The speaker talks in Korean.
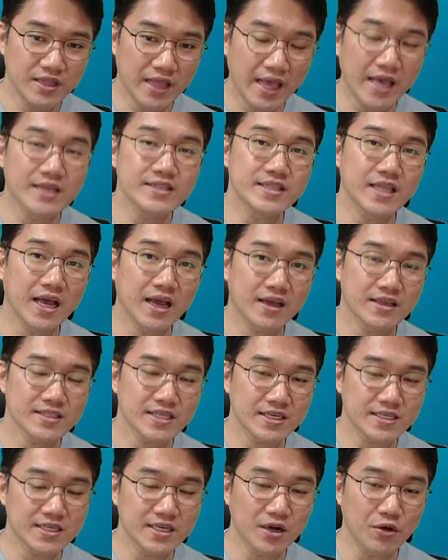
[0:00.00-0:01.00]
대한다
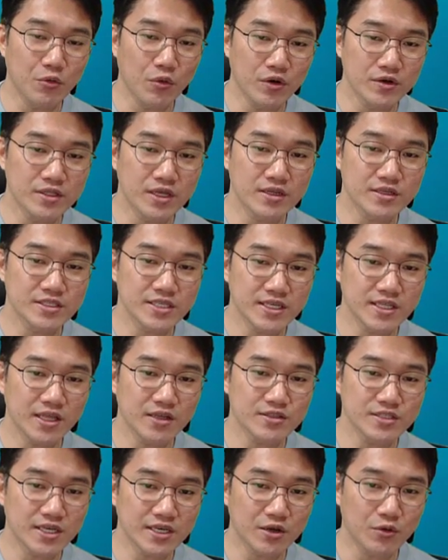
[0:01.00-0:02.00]
자기가 원하는
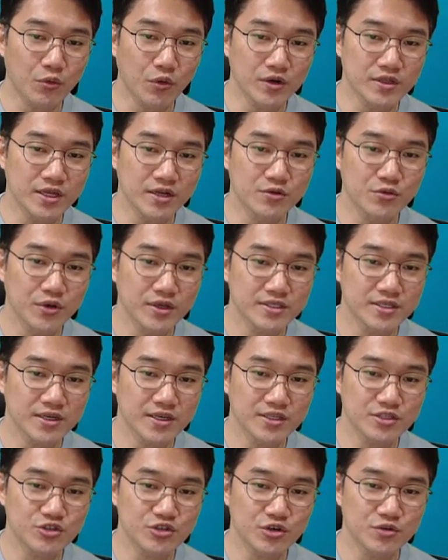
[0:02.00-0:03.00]
최대한 자기가 원하는
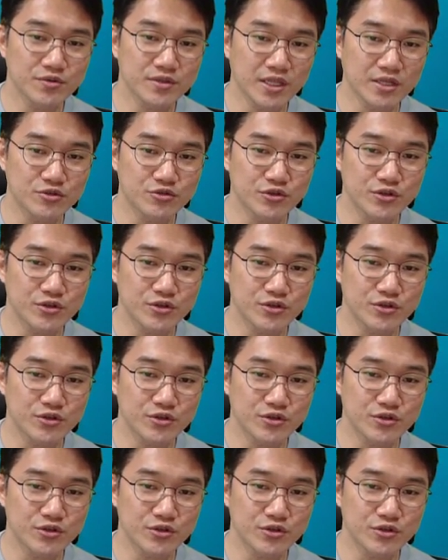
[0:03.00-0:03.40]
회사에 취업을 될